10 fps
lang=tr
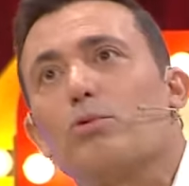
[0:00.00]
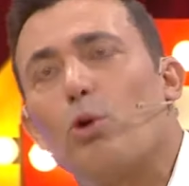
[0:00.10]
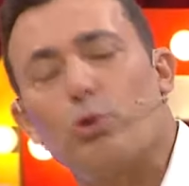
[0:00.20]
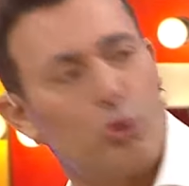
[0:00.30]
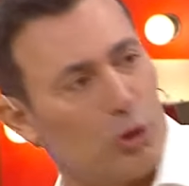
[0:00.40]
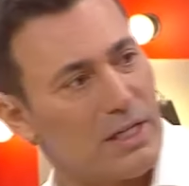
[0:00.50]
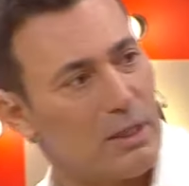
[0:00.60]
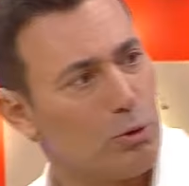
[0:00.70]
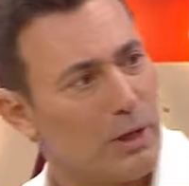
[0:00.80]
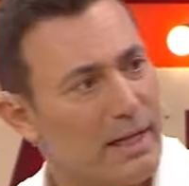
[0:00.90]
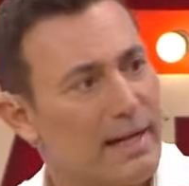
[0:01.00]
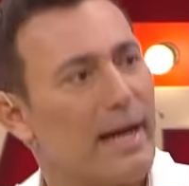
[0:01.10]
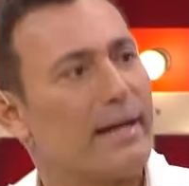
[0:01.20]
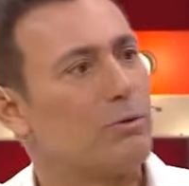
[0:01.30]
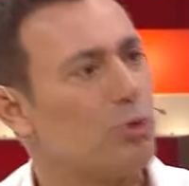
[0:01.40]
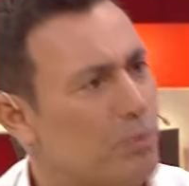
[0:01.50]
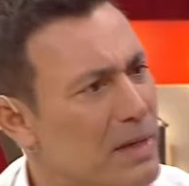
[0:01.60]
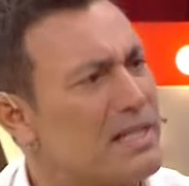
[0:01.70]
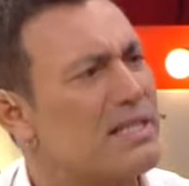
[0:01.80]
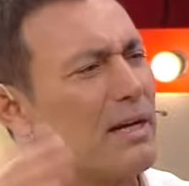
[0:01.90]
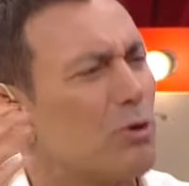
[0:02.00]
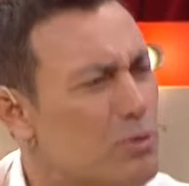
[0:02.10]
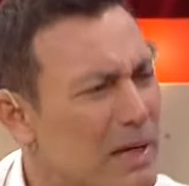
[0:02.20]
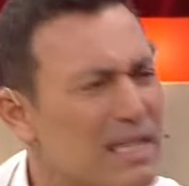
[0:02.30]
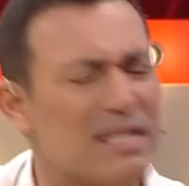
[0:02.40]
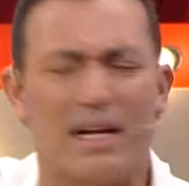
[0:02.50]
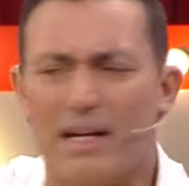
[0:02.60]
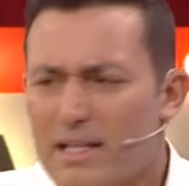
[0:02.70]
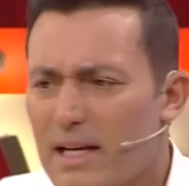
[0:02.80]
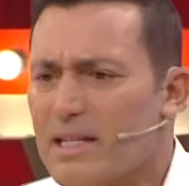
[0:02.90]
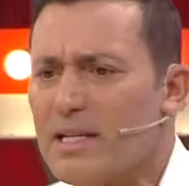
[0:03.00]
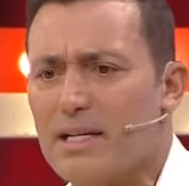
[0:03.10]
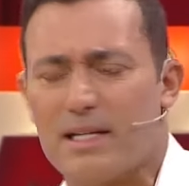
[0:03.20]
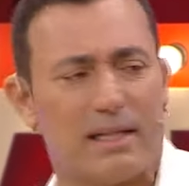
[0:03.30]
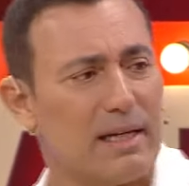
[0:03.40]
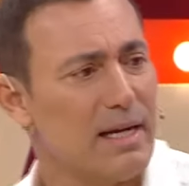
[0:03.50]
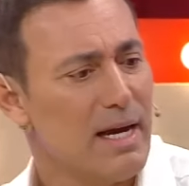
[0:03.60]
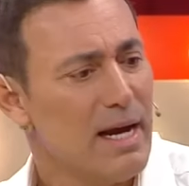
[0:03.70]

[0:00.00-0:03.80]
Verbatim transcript: Doğu Türkistan ülkeleri yani Türkmenistan, Özbekistan, Kazakistan zaten.